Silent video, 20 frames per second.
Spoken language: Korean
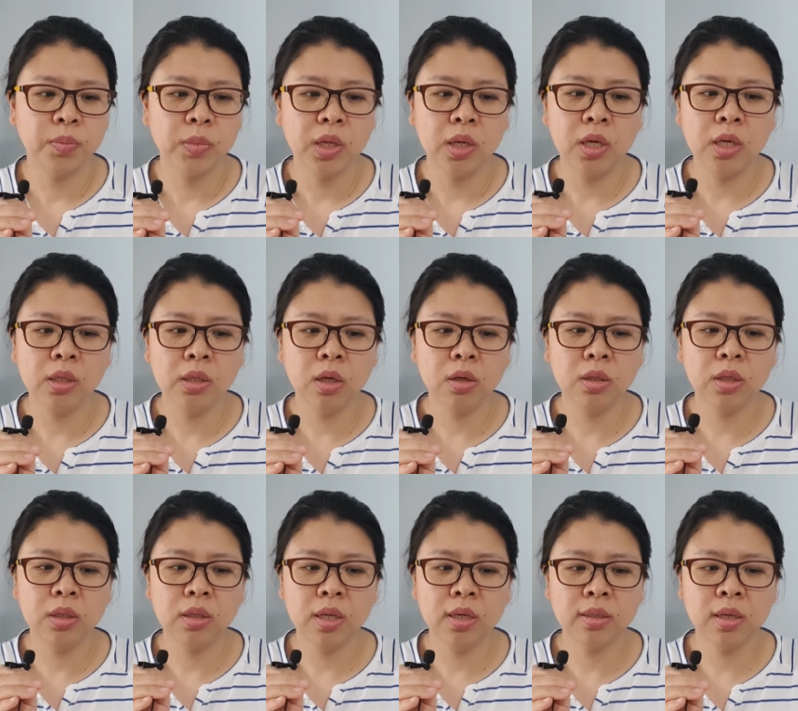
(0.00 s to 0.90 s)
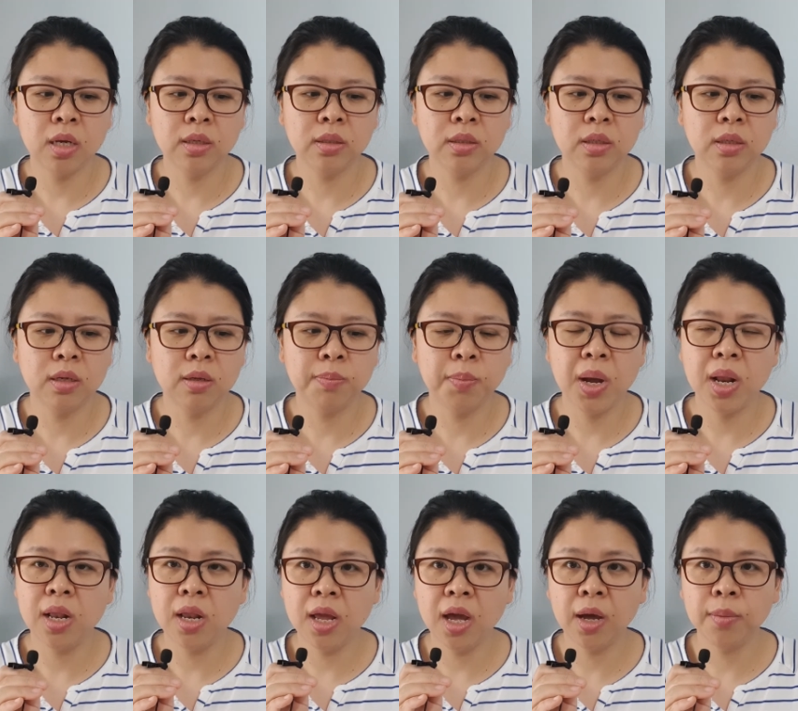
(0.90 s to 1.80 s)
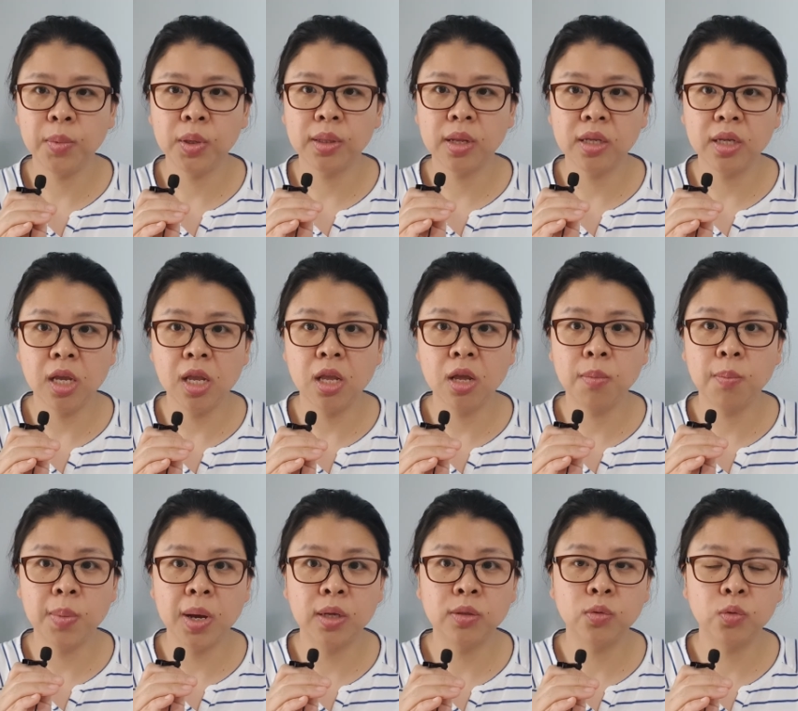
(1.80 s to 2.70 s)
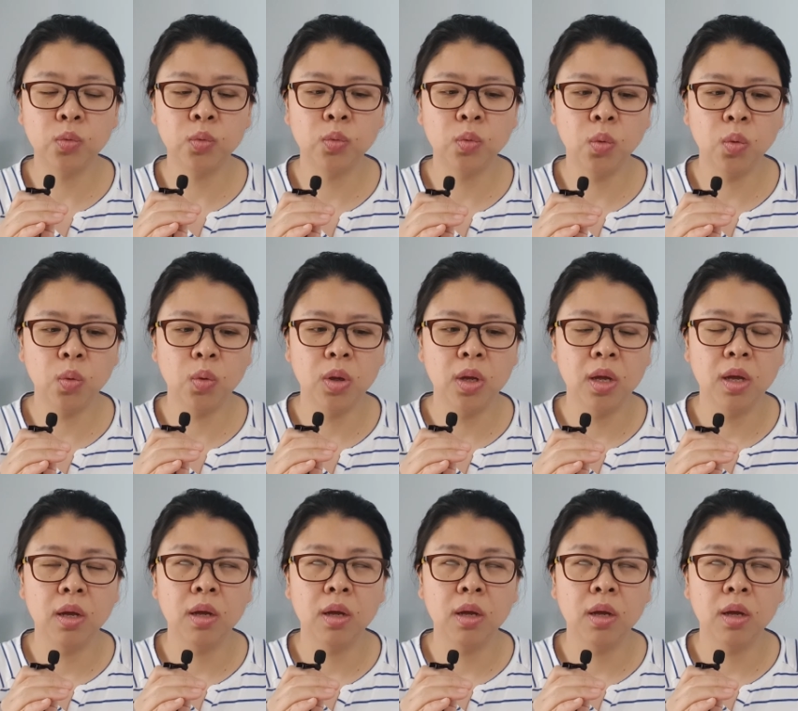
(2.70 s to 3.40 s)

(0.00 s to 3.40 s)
2년인데 사실 빨리 하면 한 1년 반 정도?